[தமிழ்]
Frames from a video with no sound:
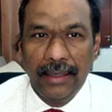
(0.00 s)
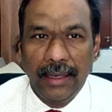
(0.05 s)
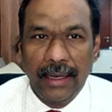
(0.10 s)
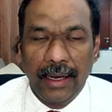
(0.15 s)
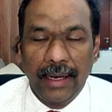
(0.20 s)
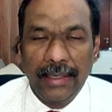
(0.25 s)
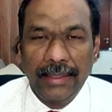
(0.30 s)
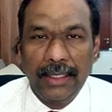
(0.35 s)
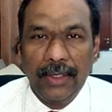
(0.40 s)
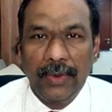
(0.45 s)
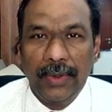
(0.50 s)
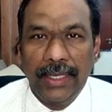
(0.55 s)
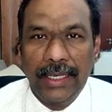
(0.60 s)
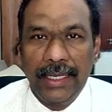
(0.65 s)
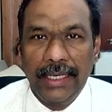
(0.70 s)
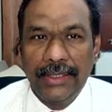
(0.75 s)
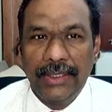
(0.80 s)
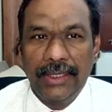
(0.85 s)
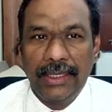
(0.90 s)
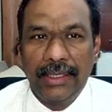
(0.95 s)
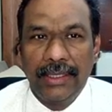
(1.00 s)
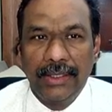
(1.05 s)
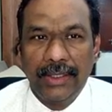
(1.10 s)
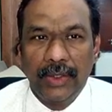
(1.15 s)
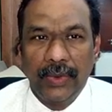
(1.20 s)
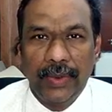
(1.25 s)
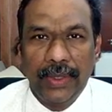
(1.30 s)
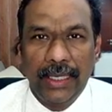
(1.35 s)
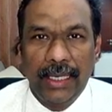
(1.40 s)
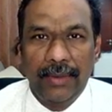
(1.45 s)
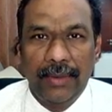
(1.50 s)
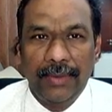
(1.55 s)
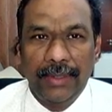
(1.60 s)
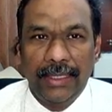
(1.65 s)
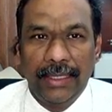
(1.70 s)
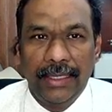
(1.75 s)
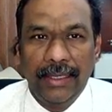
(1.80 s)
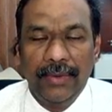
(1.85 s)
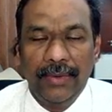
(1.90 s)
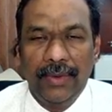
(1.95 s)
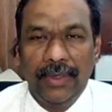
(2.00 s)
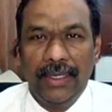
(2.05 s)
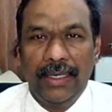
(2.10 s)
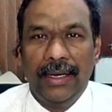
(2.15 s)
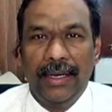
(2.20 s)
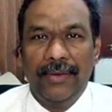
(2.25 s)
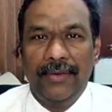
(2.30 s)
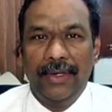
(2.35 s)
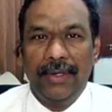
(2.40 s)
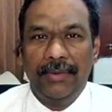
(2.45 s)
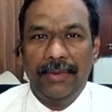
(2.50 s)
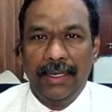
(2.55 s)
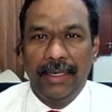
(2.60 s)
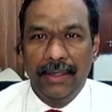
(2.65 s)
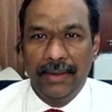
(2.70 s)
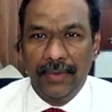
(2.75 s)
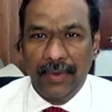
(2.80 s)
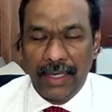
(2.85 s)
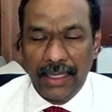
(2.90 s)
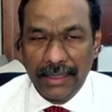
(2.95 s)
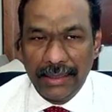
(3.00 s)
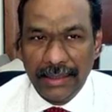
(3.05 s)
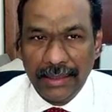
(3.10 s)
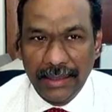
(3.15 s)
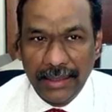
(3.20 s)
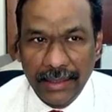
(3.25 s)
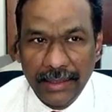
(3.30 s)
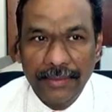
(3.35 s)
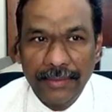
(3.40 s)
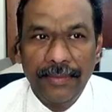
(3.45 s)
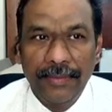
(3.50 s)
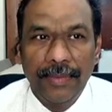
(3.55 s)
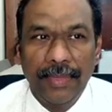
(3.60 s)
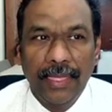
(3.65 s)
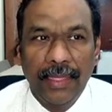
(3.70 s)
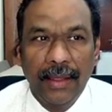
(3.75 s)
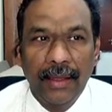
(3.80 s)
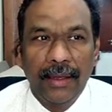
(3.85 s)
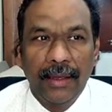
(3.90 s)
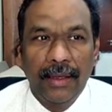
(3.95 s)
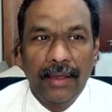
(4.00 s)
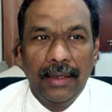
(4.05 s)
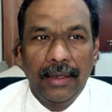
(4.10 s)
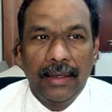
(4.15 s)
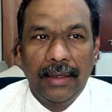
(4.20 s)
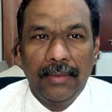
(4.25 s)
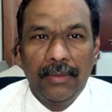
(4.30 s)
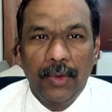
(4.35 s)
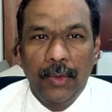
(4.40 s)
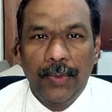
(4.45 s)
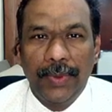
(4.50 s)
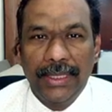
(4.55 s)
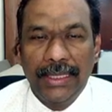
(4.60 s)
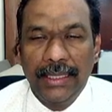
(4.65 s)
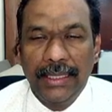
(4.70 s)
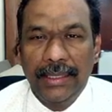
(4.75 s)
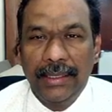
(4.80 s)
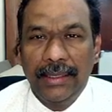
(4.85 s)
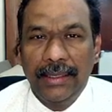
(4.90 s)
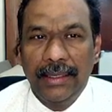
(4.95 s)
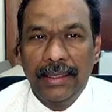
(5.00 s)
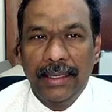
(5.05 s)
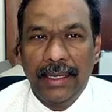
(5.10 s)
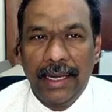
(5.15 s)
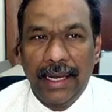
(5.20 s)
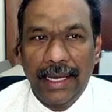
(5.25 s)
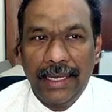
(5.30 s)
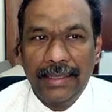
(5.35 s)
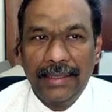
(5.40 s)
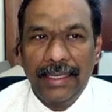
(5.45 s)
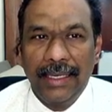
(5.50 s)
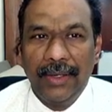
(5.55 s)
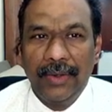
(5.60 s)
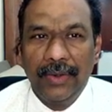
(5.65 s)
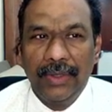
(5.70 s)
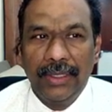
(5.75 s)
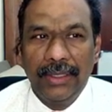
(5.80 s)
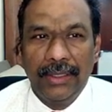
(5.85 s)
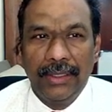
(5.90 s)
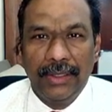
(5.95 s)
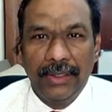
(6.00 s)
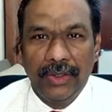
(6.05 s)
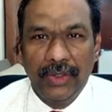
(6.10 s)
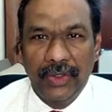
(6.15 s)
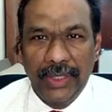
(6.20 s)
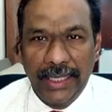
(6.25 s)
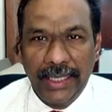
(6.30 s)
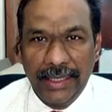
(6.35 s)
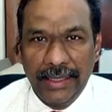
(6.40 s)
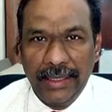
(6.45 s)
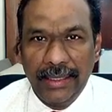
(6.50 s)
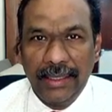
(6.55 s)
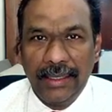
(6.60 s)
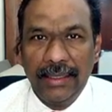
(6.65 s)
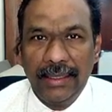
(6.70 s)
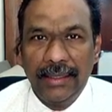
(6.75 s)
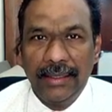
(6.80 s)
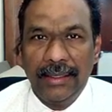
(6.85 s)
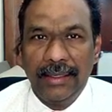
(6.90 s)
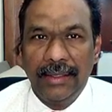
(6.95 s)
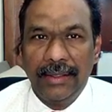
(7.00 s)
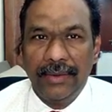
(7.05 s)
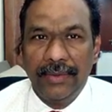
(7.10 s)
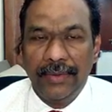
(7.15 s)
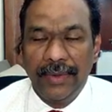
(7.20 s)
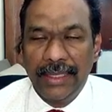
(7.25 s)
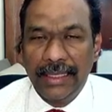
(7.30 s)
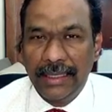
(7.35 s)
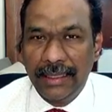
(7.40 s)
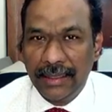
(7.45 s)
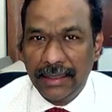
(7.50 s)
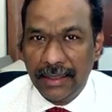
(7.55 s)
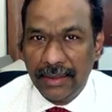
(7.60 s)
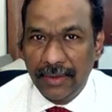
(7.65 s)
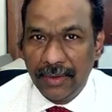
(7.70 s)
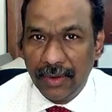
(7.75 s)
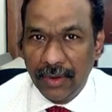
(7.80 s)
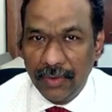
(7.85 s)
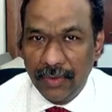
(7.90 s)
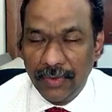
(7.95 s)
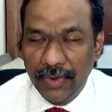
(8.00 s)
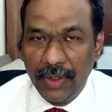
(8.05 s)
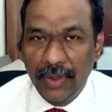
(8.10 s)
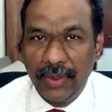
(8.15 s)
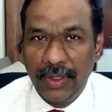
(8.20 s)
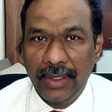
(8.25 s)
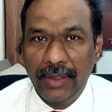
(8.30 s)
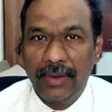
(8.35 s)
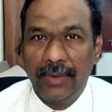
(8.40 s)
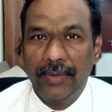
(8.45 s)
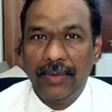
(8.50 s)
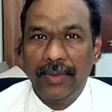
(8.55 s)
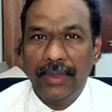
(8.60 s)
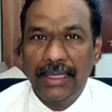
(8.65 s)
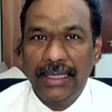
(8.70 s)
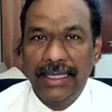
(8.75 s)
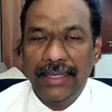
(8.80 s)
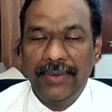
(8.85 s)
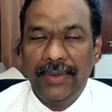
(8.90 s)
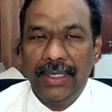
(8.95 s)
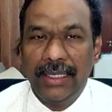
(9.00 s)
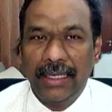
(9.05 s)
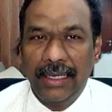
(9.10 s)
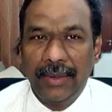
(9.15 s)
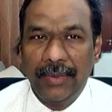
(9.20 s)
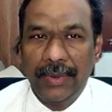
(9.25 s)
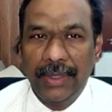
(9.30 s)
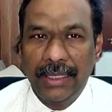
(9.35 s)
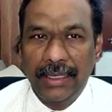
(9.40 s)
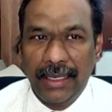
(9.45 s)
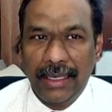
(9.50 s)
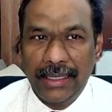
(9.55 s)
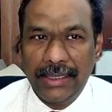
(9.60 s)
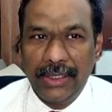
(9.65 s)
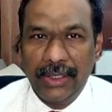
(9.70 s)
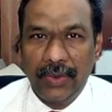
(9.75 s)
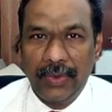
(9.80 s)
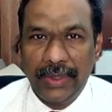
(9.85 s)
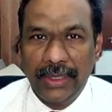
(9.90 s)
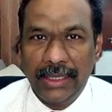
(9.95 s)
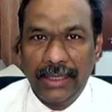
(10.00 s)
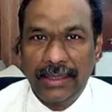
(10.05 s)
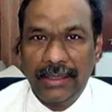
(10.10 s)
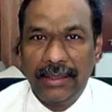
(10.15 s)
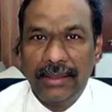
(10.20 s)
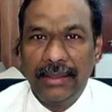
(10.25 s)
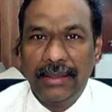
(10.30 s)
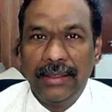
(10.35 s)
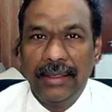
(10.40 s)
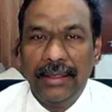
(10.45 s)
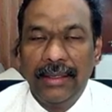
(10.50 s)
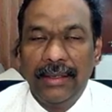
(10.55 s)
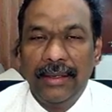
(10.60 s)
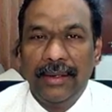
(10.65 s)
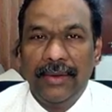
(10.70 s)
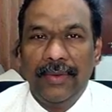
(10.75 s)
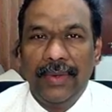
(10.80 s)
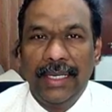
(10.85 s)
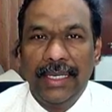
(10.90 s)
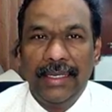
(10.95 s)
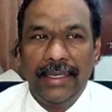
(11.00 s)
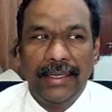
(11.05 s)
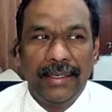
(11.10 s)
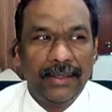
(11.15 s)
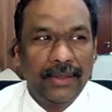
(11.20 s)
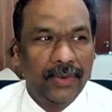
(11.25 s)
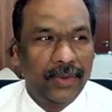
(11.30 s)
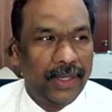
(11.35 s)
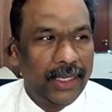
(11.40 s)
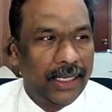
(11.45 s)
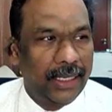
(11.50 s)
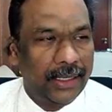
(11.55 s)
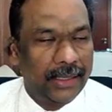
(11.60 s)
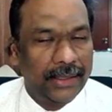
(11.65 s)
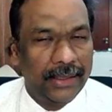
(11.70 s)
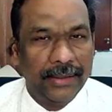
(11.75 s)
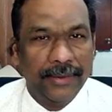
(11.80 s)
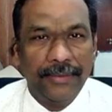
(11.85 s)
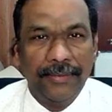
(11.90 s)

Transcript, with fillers: ஆண்டவர் இயேசு கிறிஸ்துவின் நாமத்திலே உங்கள் யாவரையும் நான் வாழ்த்துகிறேன் முப்பத்தி ஐந்தாவது செய்தியிலே வந்திருக்கிற உங்கள் ஒவ்வொருவரையும் தேவன் தாமே ஆசிர்வதித்து வழிநடத்துவாராக